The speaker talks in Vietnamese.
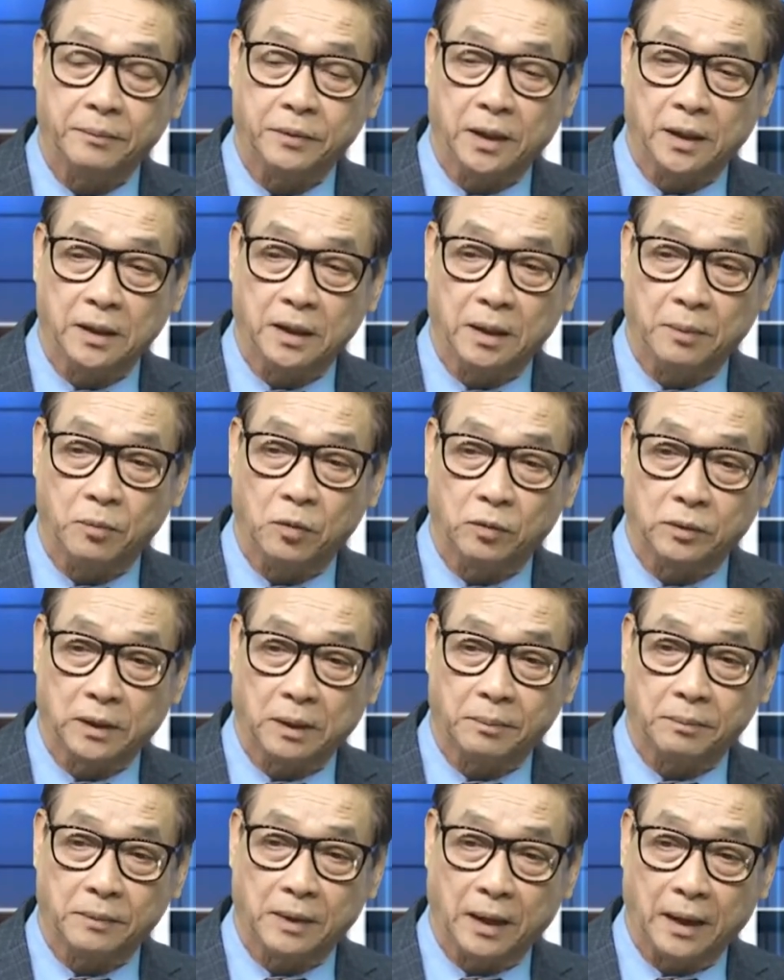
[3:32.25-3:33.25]
kỷ niệm
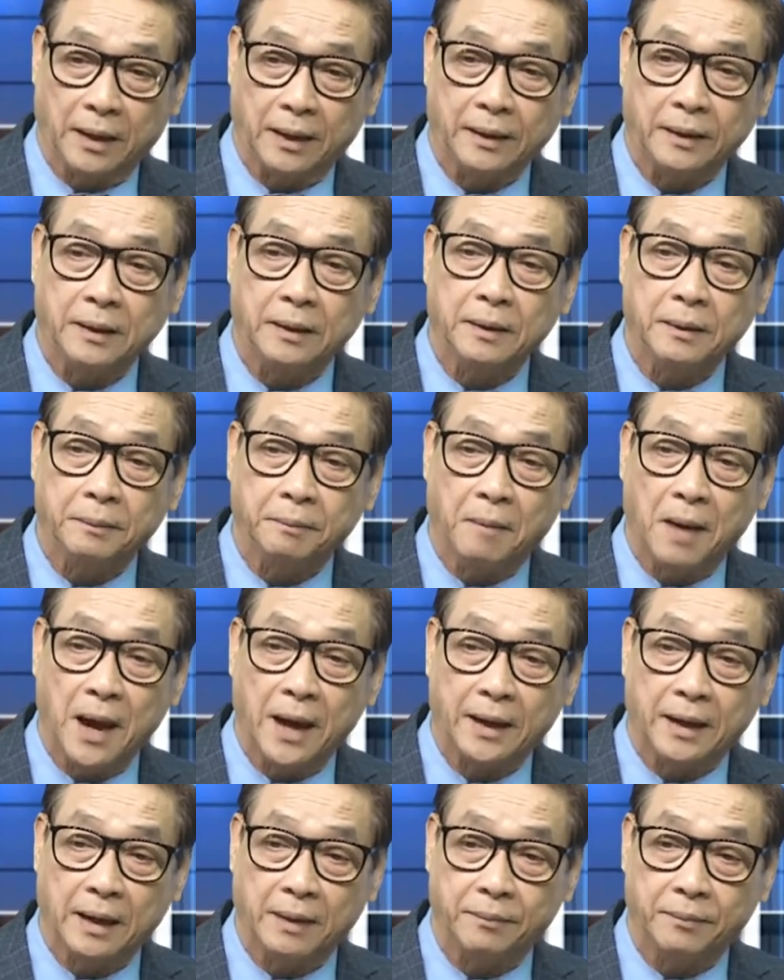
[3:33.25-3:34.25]
103
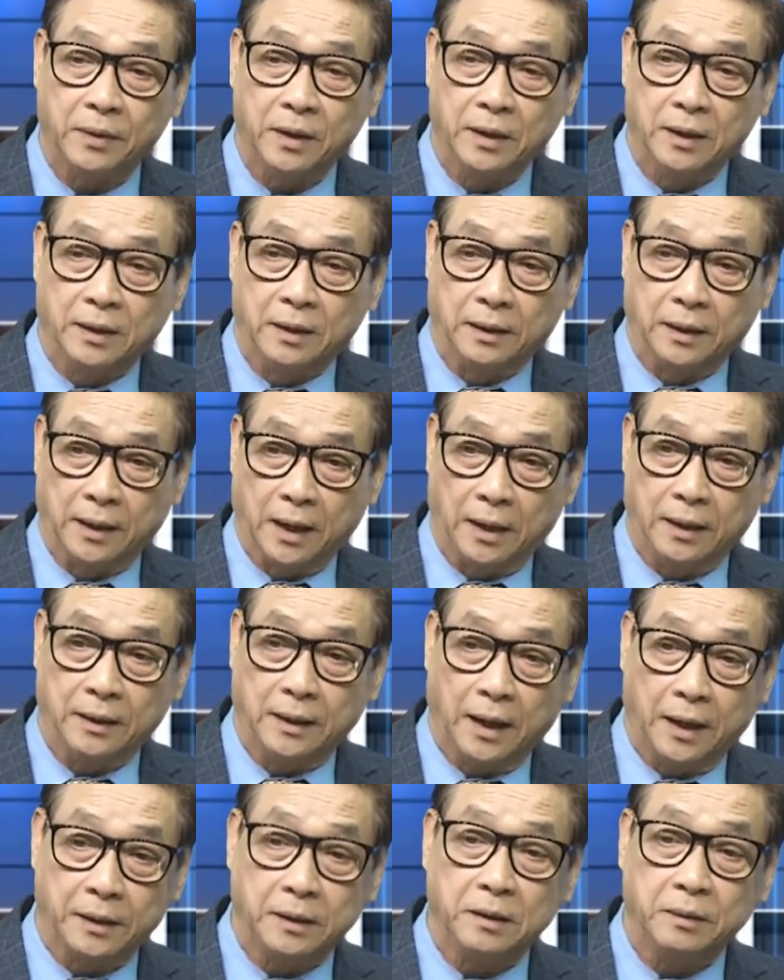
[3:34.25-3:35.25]
năm ngày
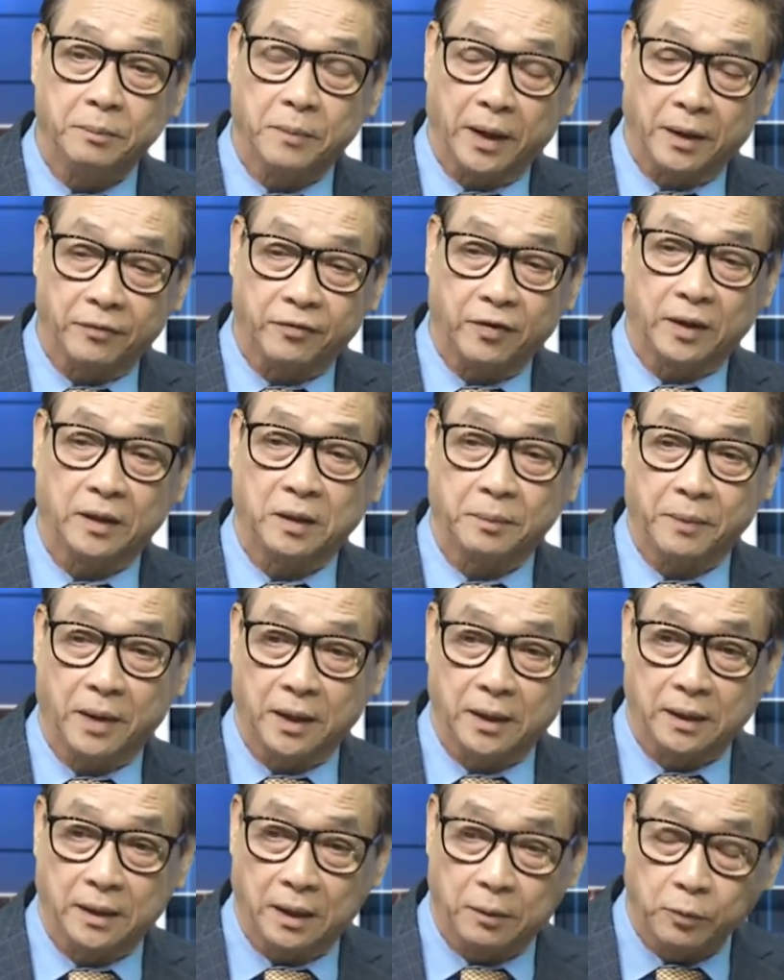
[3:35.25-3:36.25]
lễ đức mẹ Fatima
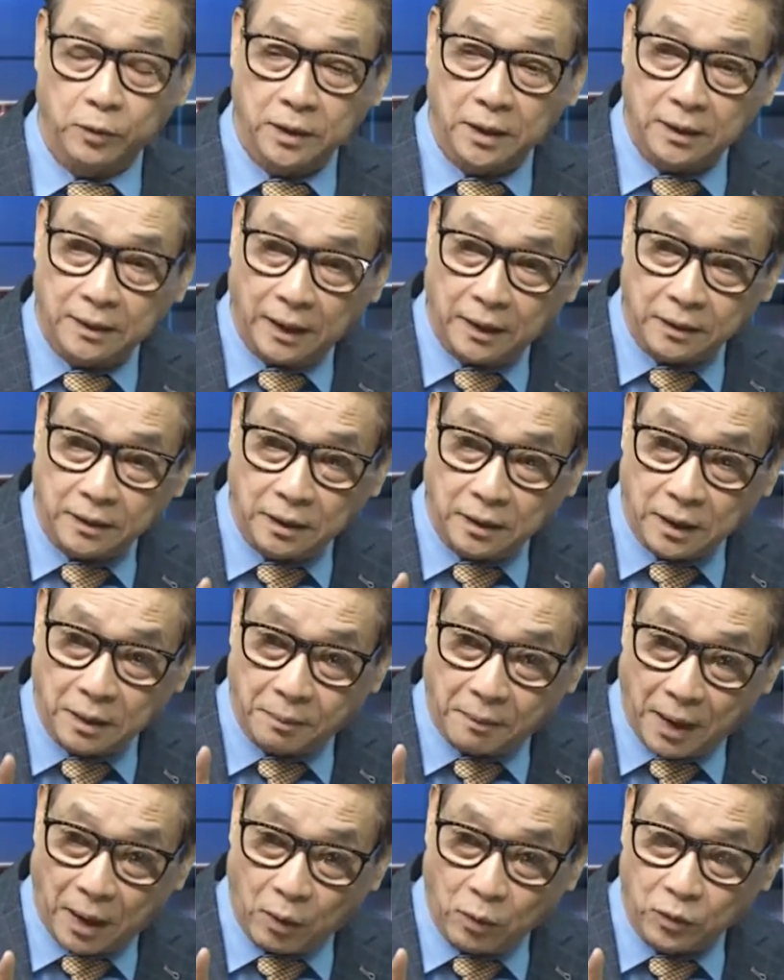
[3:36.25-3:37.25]
hiện đại quý vị thấy trên cái
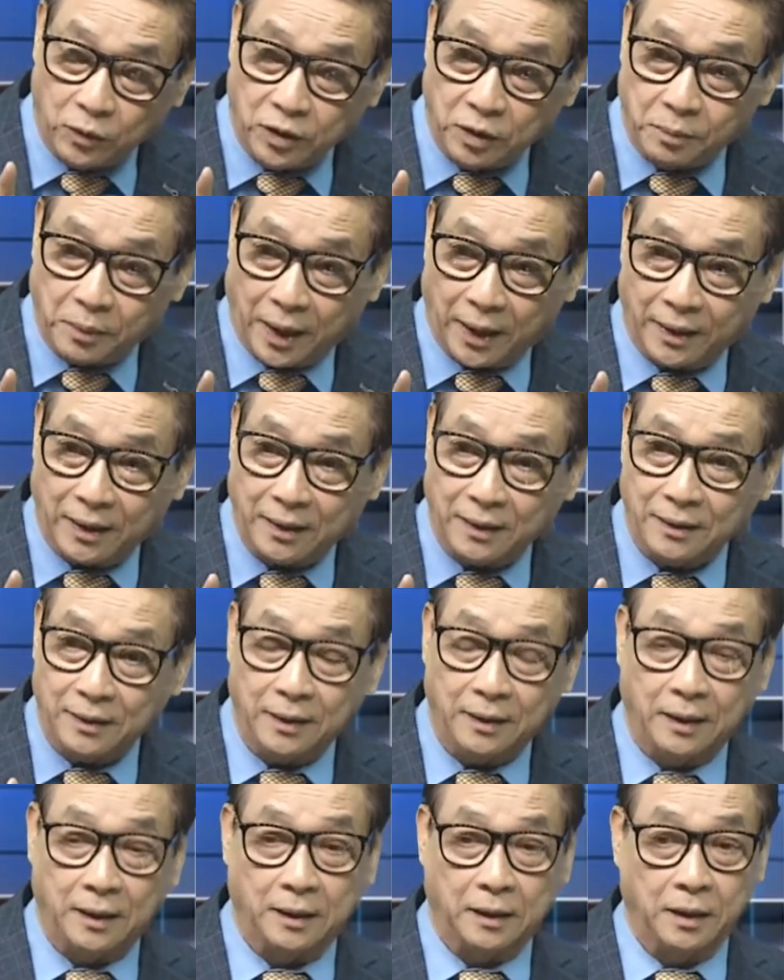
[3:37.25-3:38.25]
mão của đức mẹ đấy cái
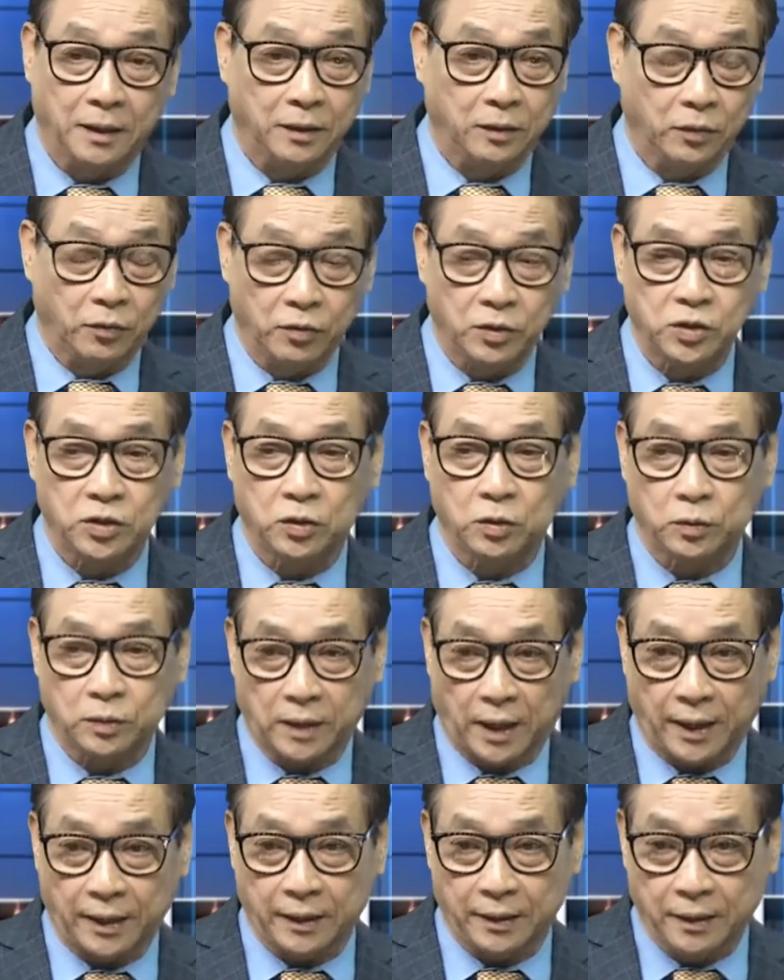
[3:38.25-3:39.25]
này là hình original
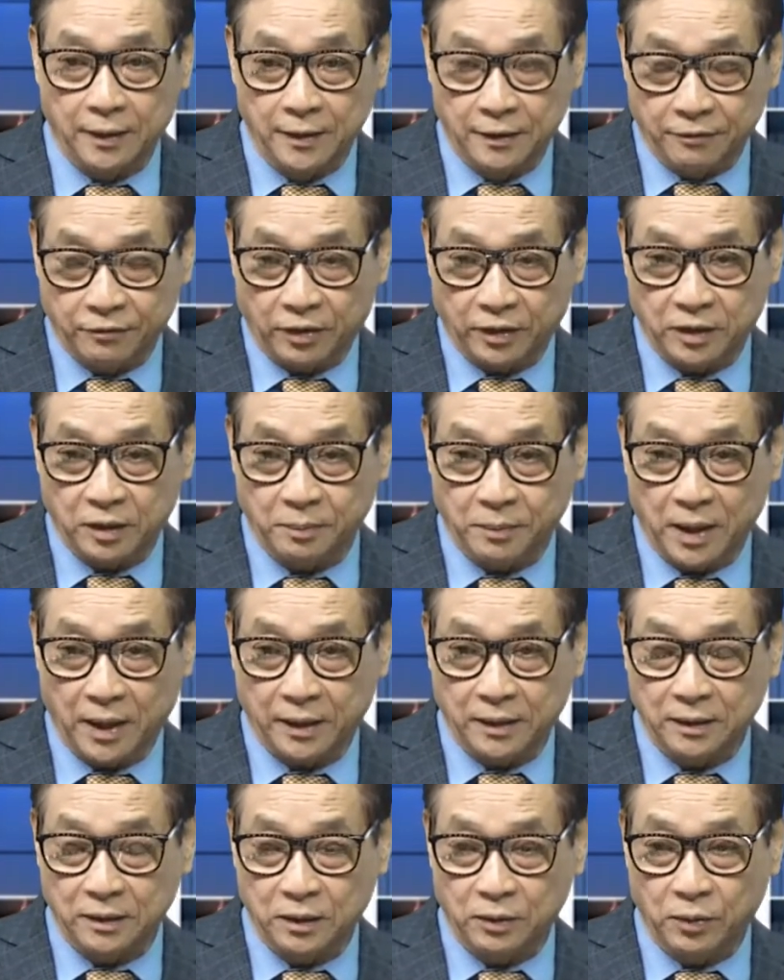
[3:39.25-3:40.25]
tại Fatima
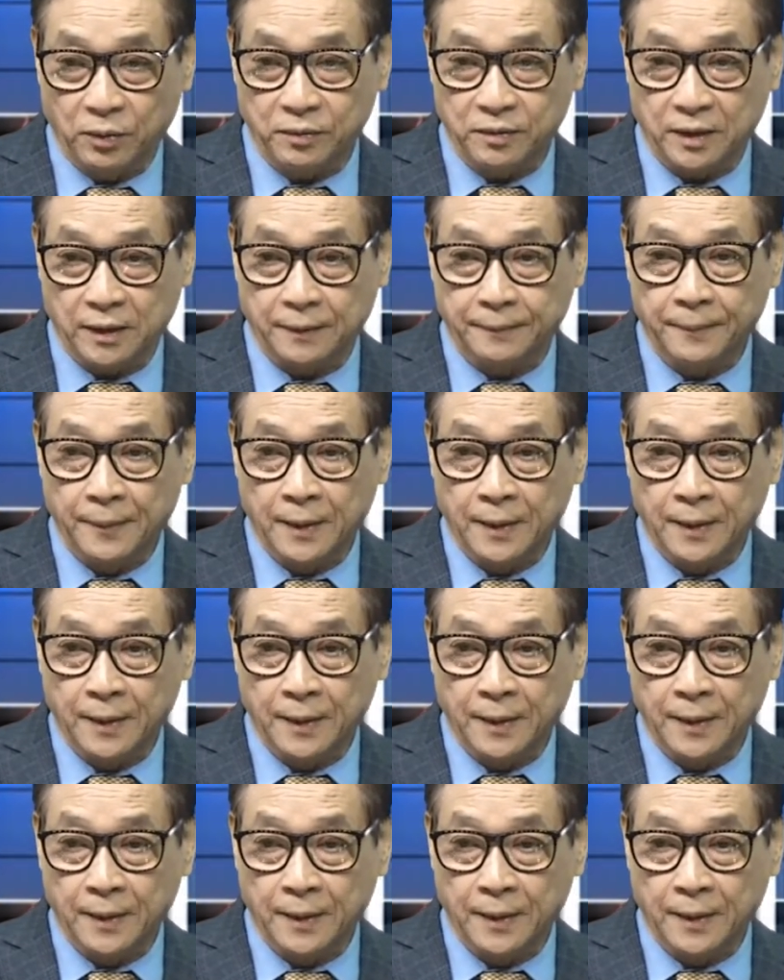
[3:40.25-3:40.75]
kính thưa quý vị